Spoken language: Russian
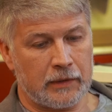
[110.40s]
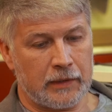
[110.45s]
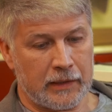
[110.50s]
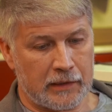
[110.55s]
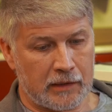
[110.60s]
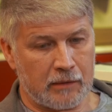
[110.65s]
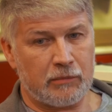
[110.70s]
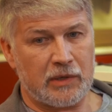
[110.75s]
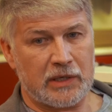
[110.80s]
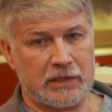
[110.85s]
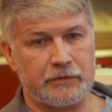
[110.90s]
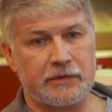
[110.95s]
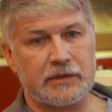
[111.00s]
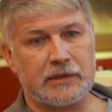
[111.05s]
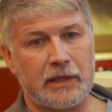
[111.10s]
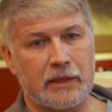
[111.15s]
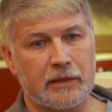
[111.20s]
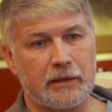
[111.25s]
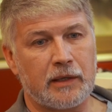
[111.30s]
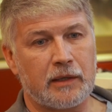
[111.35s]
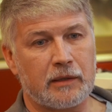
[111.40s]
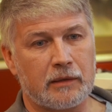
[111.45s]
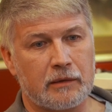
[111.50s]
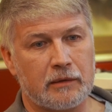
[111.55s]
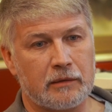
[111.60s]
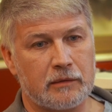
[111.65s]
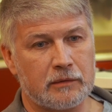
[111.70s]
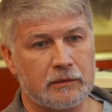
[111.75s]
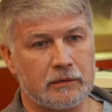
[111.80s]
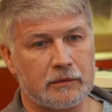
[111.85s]
Это базовый
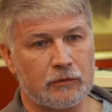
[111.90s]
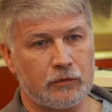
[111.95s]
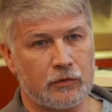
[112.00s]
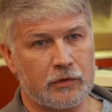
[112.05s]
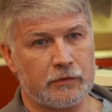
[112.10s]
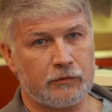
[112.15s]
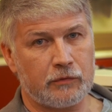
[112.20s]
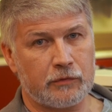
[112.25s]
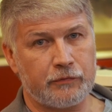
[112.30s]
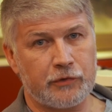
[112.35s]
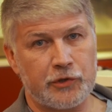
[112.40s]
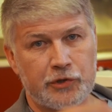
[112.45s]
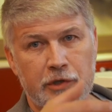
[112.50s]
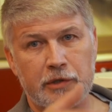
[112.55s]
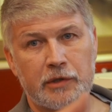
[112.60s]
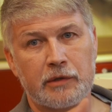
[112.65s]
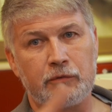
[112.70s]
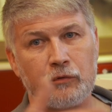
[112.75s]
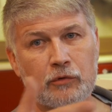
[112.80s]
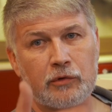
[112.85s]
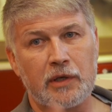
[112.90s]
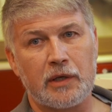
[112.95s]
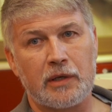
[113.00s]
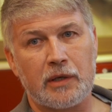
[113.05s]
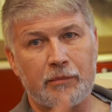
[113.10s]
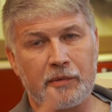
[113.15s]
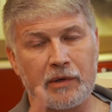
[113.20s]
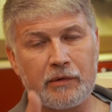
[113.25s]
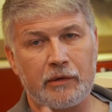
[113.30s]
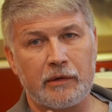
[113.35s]
стандарт. То есть вот в течение двух дней
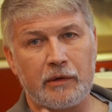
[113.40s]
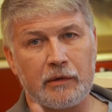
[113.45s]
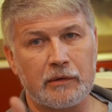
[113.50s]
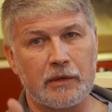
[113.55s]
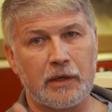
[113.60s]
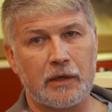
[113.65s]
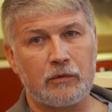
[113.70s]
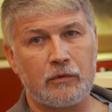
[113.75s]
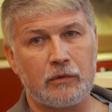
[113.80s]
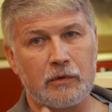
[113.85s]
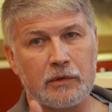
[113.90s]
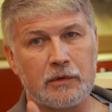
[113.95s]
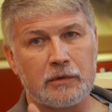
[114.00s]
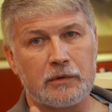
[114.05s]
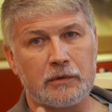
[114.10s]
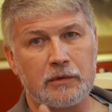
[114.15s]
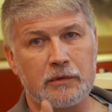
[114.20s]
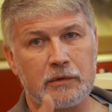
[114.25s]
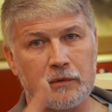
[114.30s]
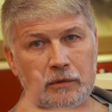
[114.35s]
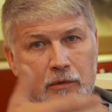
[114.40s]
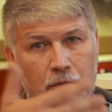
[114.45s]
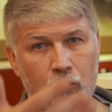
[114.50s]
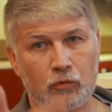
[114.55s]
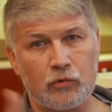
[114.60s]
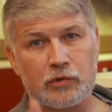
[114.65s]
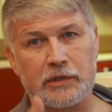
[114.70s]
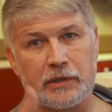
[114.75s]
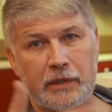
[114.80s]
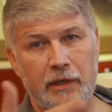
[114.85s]
я проводил такой э,
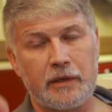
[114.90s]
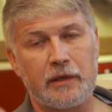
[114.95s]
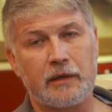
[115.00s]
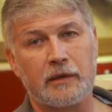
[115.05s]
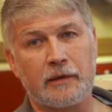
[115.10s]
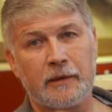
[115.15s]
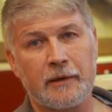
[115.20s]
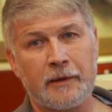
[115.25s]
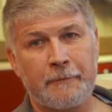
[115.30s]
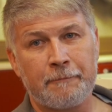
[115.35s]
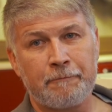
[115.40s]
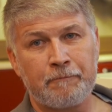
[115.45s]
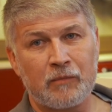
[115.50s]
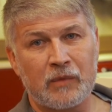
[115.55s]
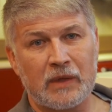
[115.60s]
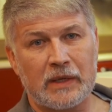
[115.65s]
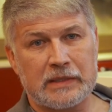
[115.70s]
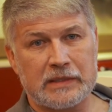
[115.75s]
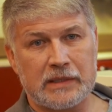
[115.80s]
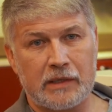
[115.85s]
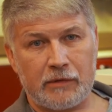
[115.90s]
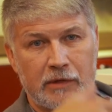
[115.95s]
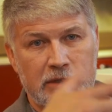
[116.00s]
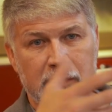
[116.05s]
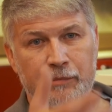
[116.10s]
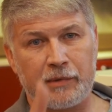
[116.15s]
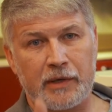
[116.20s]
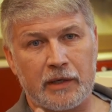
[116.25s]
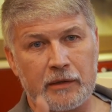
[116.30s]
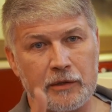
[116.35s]
курс-тренинг,
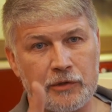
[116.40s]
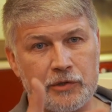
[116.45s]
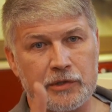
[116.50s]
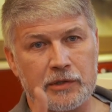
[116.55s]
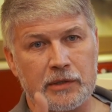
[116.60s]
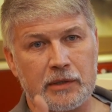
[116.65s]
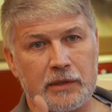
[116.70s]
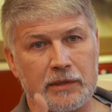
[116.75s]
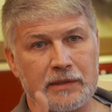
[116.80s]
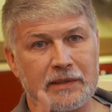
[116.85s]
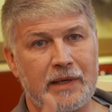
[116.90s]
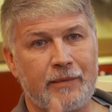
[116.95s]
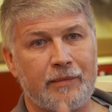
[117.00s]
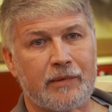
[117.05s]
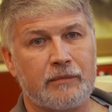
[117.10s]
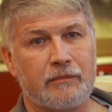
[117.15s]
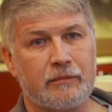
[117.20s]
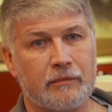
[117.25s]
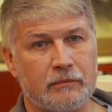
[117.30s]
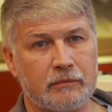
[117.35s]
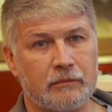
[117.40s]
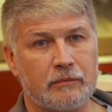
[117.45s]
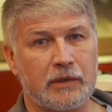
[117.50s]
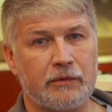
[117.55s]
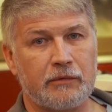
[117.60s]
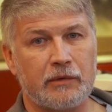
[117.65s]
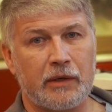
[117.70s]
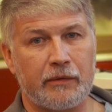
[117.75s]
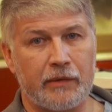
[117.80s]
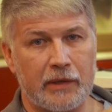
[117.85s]
сдавался практический экзамен
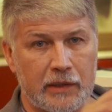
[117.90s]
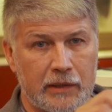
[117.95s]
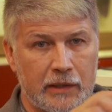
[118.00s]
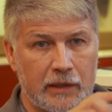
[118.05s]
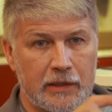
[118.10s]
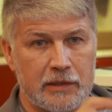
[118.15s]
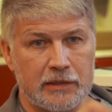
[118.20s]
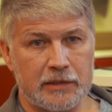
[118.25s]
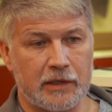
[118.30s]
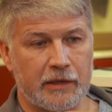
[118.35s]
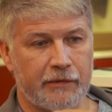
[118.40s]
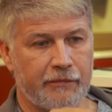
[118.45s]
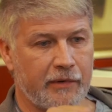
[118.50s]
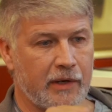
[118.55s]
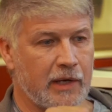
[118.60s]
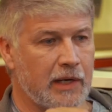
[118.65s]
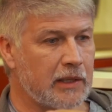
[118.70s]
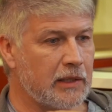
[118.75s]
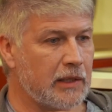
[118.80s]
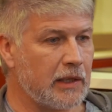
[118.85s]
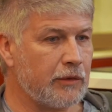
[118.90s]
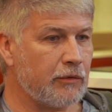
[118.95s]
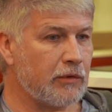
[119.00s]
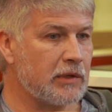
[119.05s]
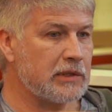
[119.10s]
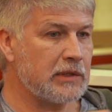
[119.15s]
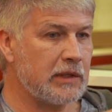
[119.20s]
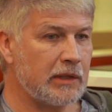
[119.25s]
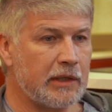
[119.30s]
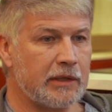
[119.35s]
мы выдавали такие сертификаты, они у
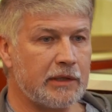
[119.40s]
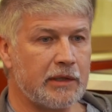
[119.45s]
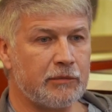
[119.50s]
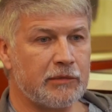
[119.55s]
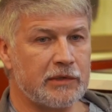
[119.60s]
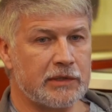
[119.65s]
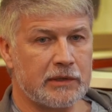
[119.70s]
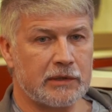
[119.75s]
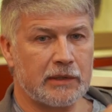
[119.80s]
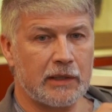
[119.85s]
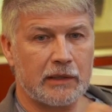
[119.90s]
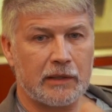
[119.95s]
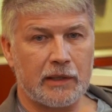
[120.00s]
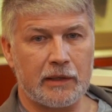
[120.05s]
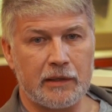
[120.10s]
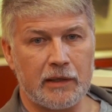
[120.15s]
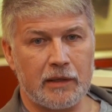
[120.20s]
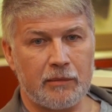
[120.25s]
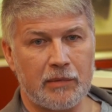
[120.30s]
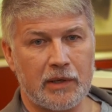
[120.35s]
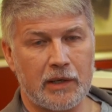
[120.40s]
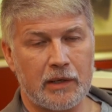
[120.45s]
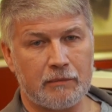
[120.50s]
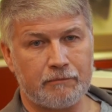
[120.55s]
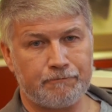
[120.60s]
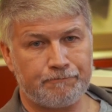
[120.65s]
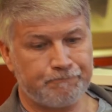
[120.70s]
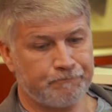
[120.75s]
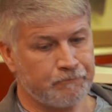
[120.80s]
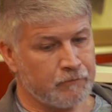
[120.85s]
нас легитимности тогда не
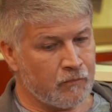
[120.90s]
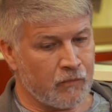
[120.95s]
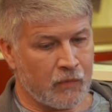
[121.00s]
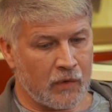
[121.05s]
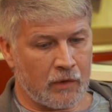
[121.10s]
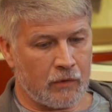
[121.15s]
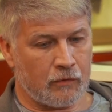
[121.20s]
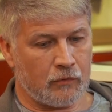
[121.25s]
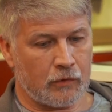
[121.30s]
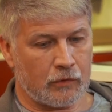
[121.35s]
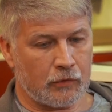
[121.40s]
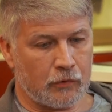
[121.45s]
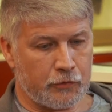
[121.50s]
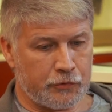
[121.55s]
имели. Вот.